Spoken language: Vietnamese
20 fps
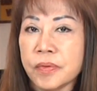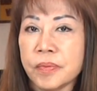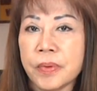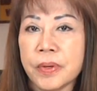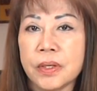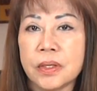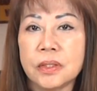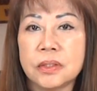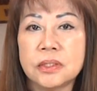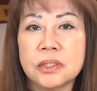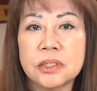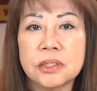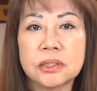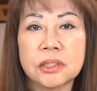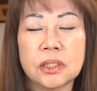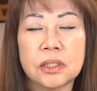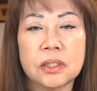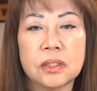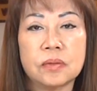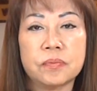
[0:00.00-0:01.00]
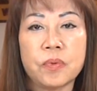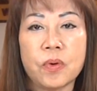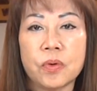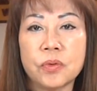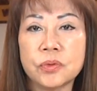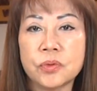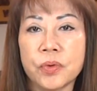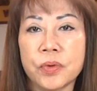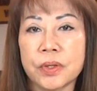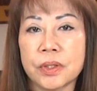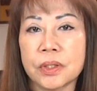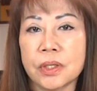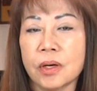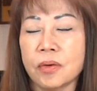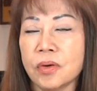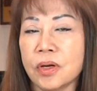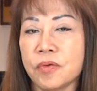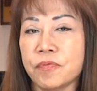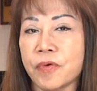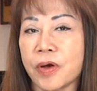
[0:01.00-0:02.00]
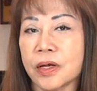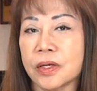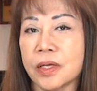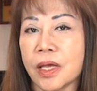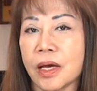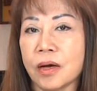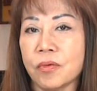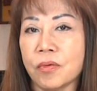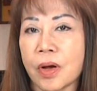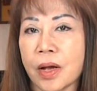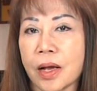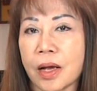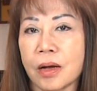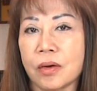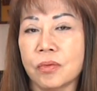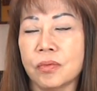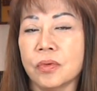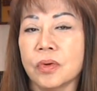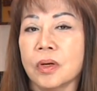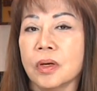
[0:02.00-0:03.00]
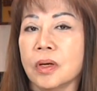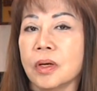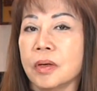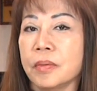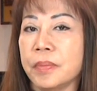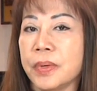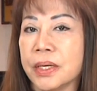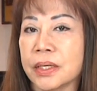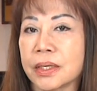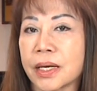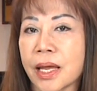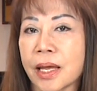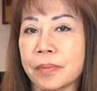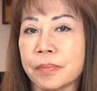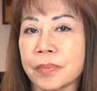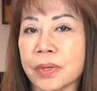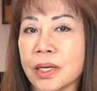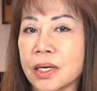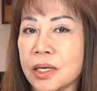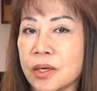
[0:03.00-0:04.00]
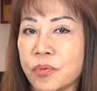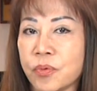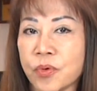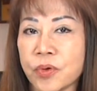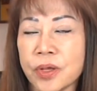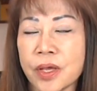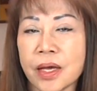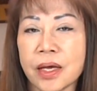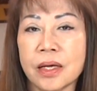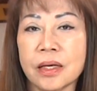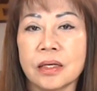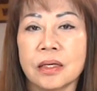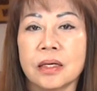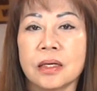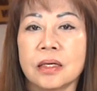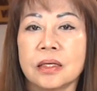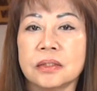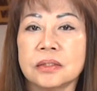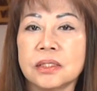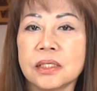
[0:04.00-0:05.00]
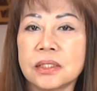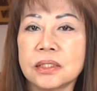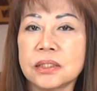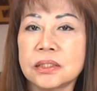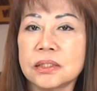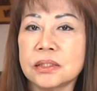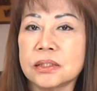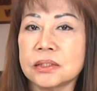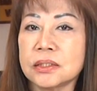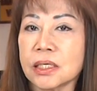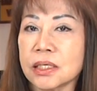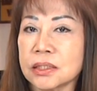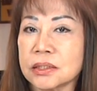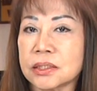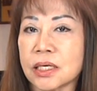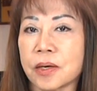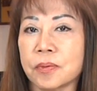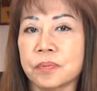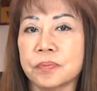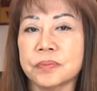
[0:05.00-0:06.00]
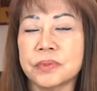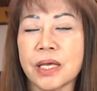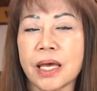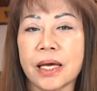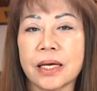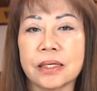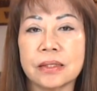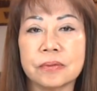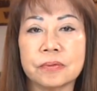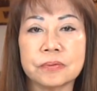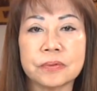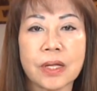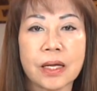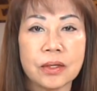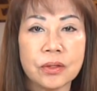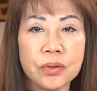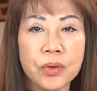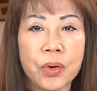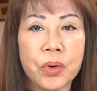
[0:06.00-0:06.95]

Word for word: quý vị chương trình phổ truyền giáo lý Phật giáo Hòa Hảo miền Nam California xin trân trọng chào tái